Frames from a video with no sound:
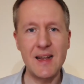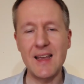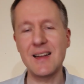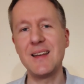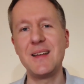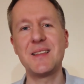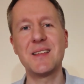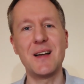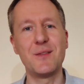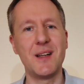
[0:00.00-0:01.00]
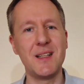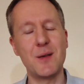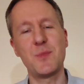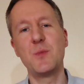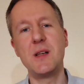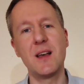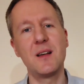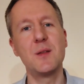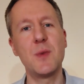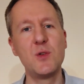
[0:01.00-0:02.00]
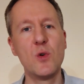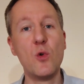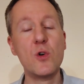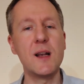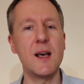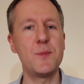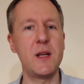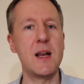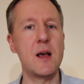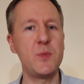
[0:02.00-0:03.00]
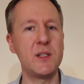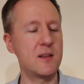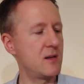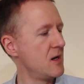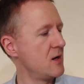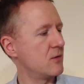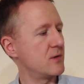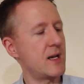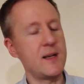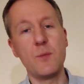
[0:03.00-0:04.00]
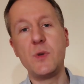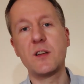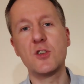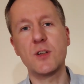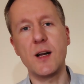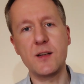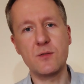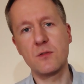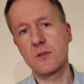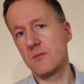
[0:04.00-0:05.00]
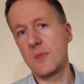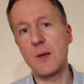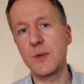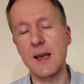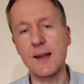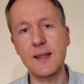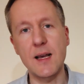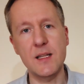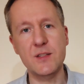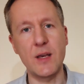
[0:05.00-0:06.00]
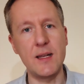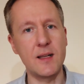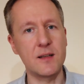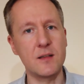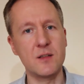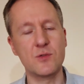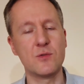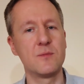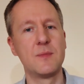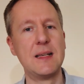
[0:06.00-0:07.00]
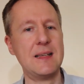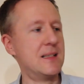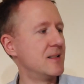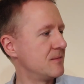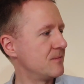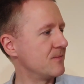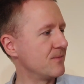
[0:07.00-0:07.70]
eigentlich nicht sein, weil ich habe die Bilder immer nur hochgeladen bei den Anbietern und an der Bildgestaltung habe ich eigentlich gar nichts verändert. Also mh,